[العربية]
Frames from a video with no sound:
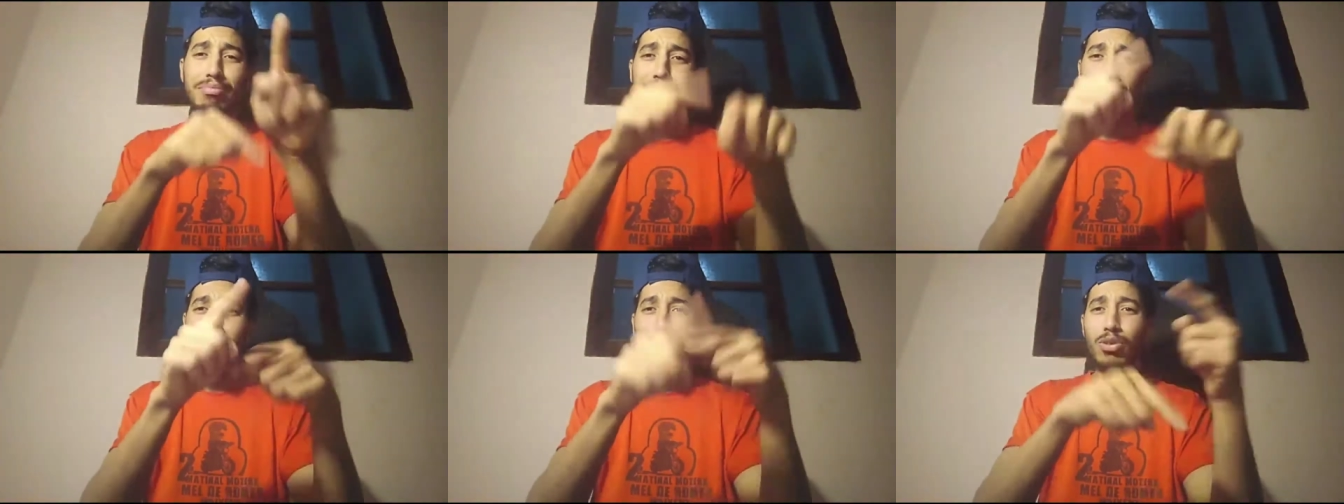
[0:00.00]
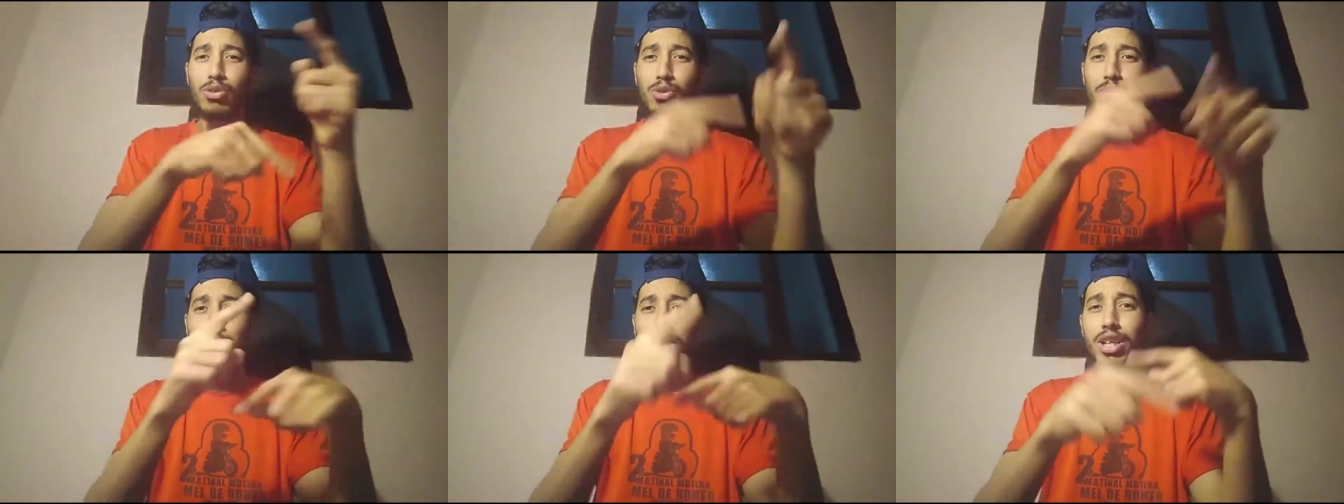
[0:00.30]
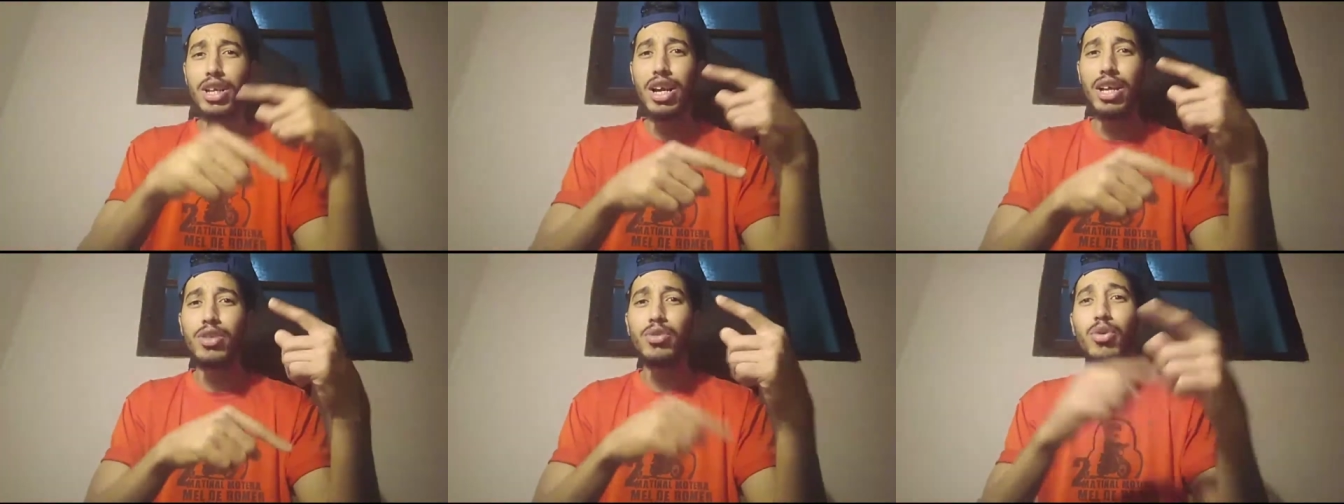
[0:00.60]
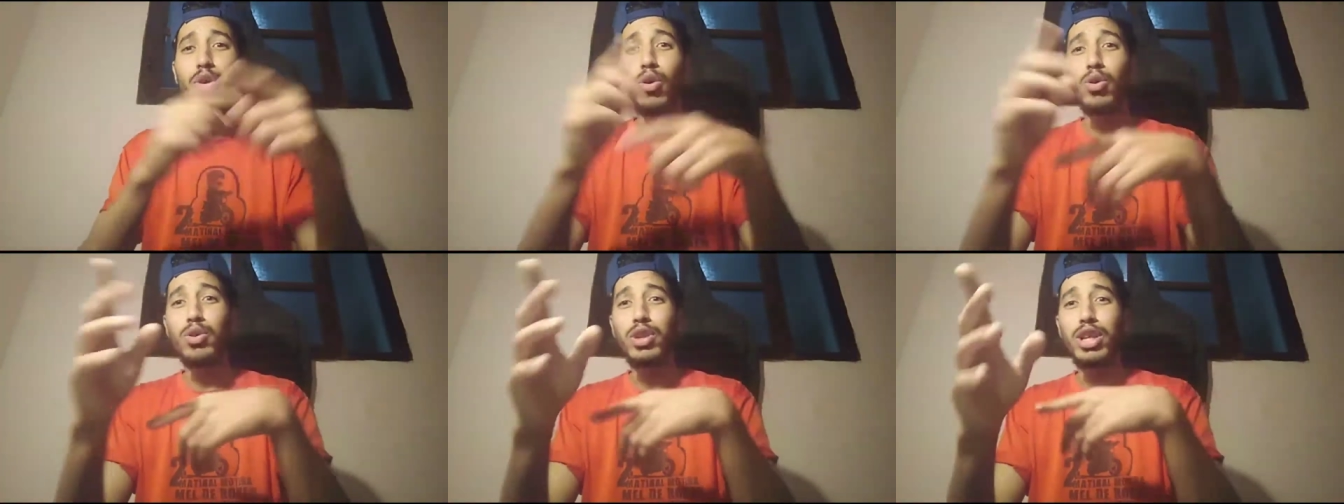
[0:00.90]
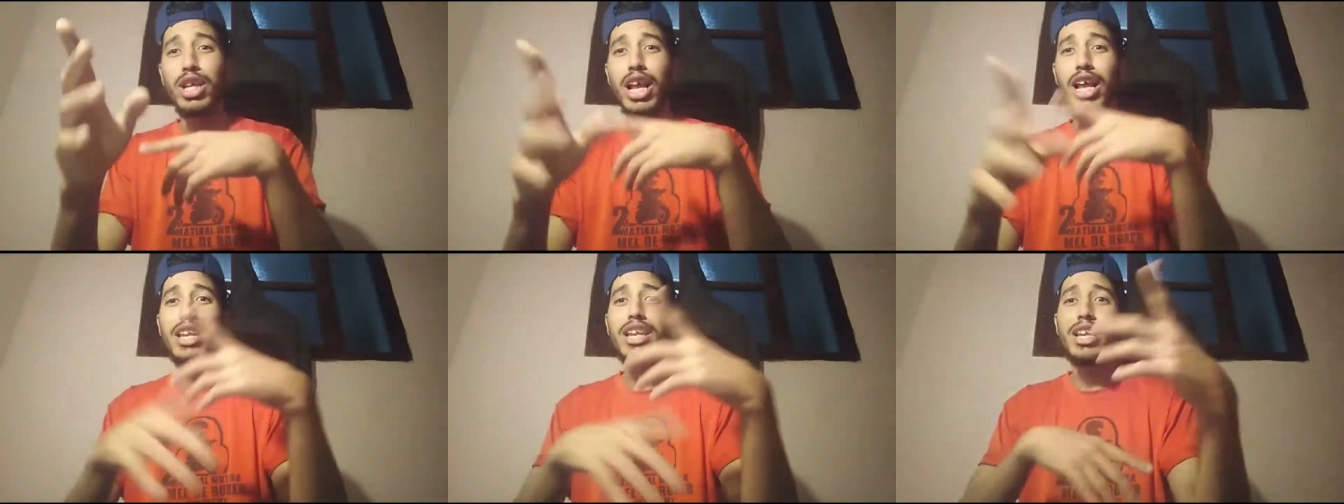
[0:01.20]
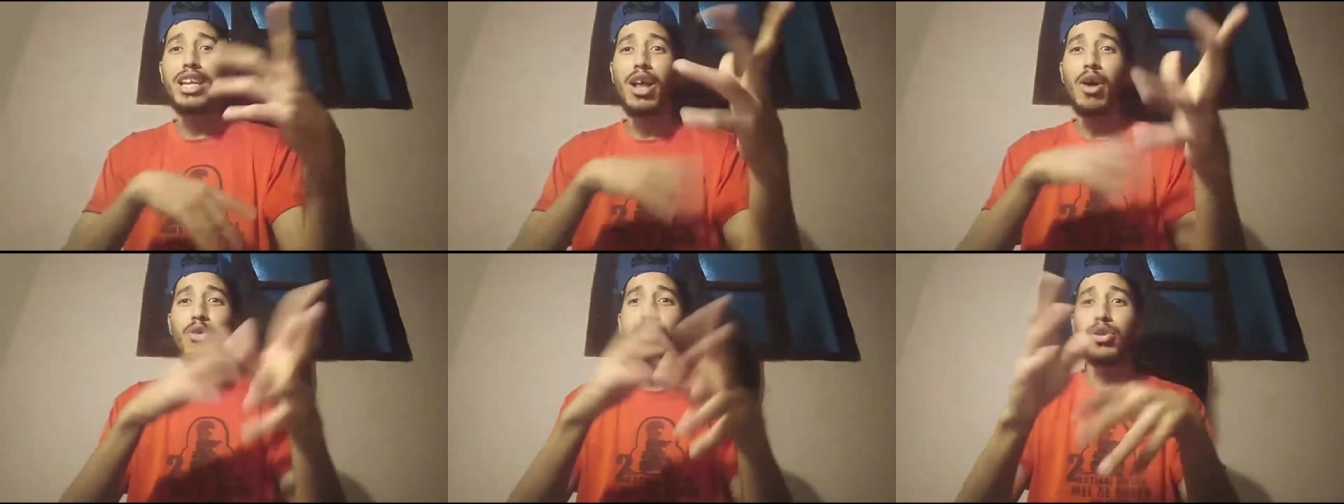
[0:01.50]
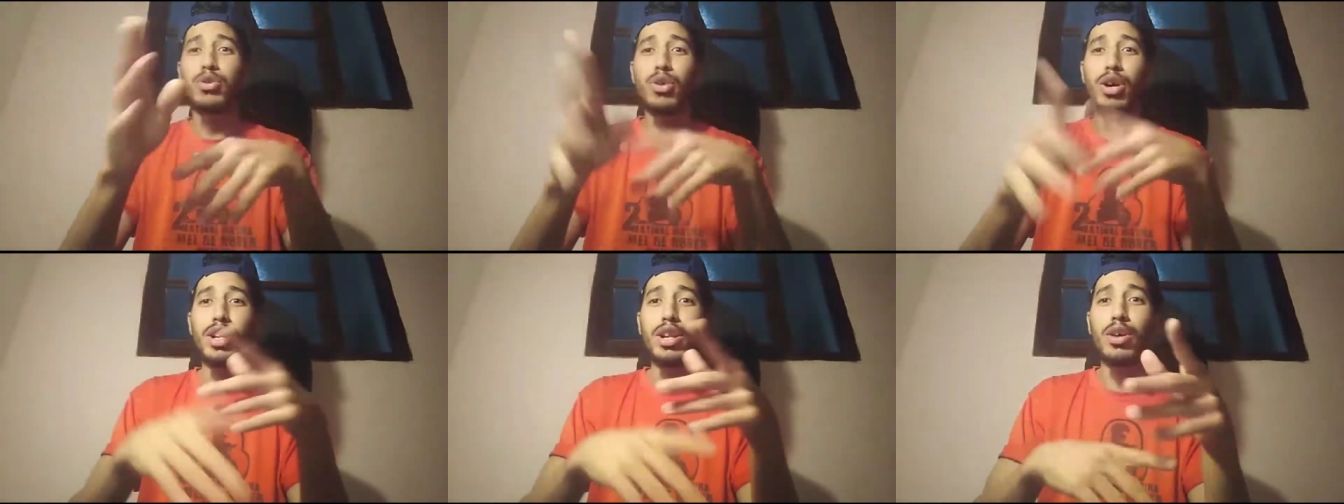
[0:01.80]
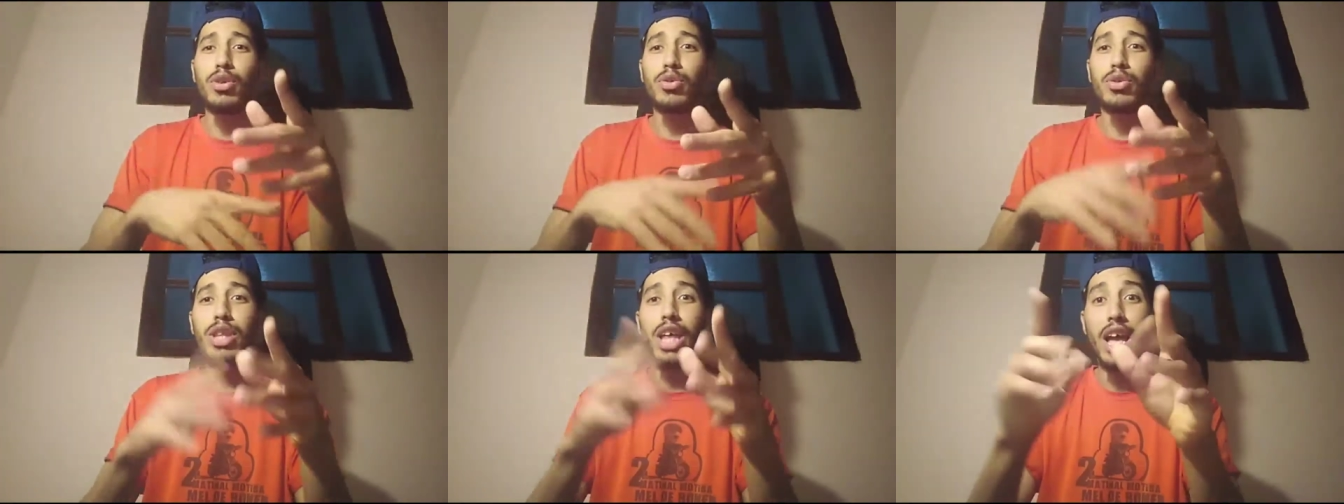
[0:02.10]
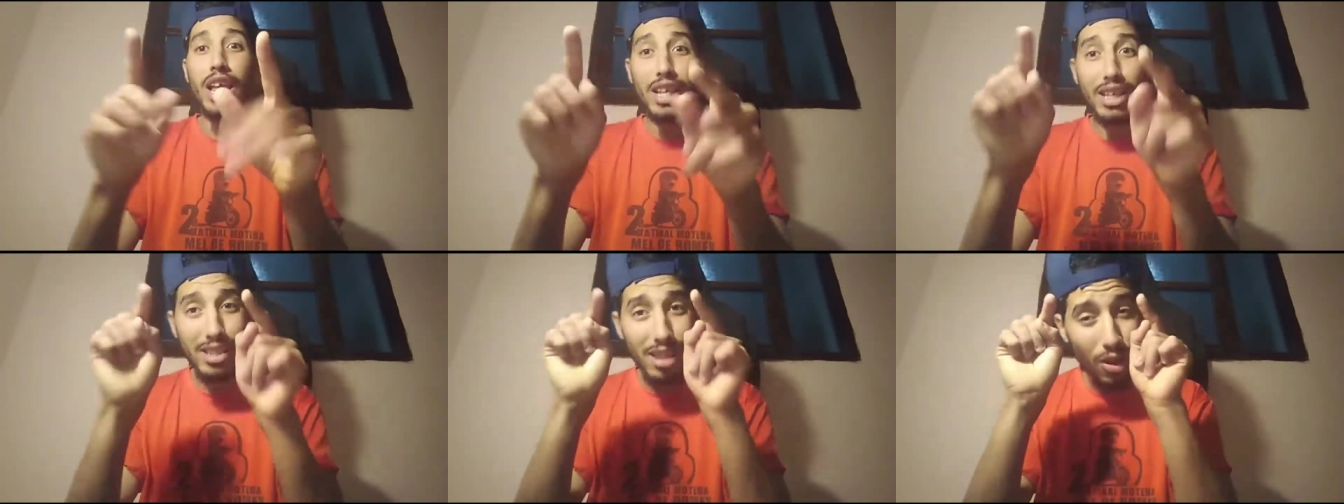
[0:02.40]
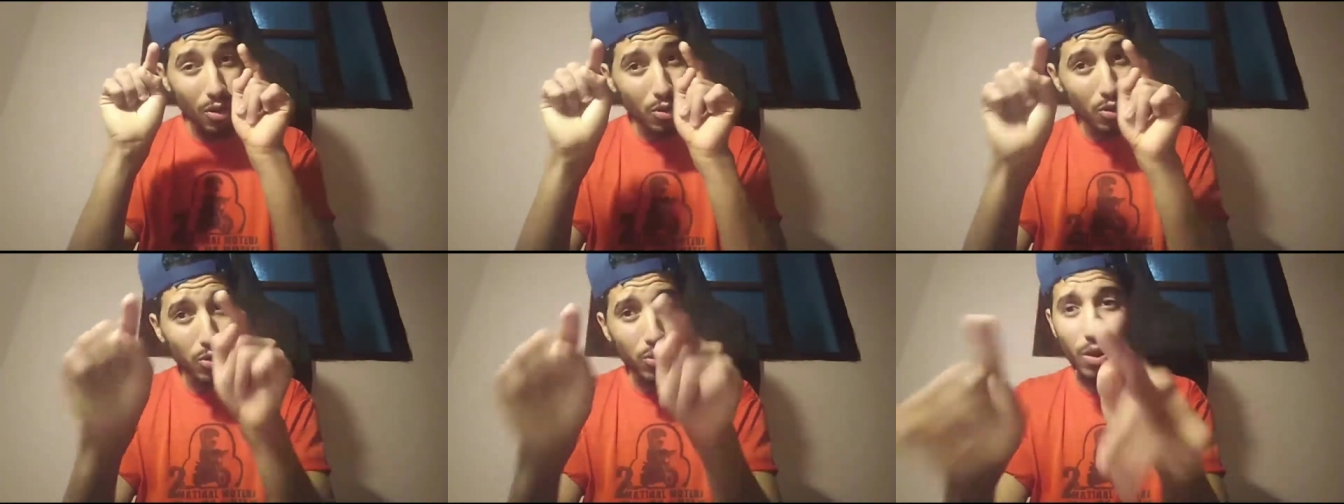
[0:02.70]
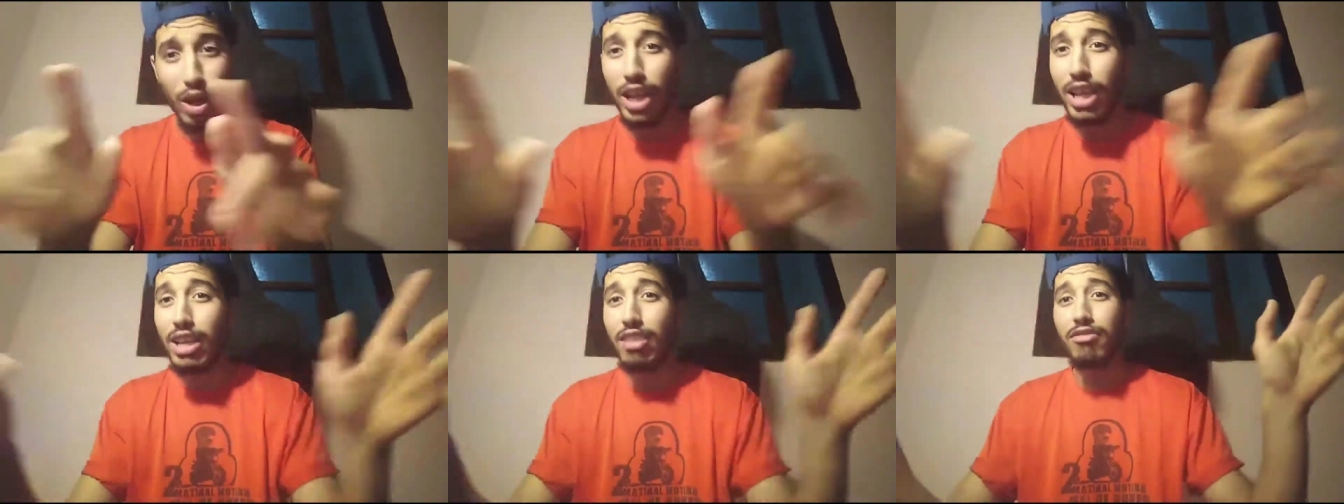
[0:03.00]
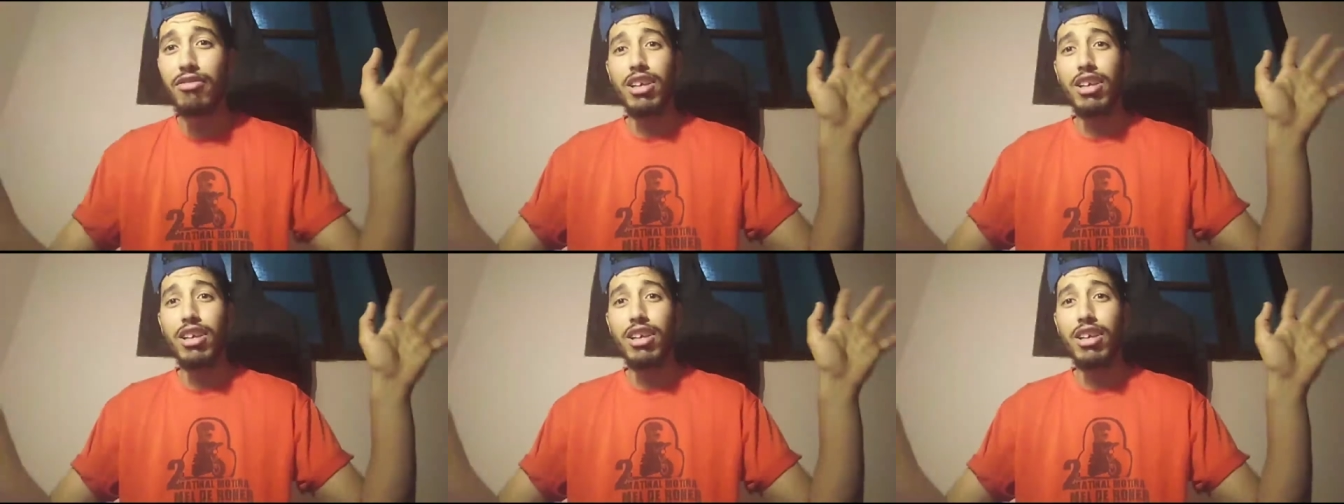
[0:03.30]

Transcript: تكتبين هذه وقلت أني لا أريد أن أرد عليك سأرد عليك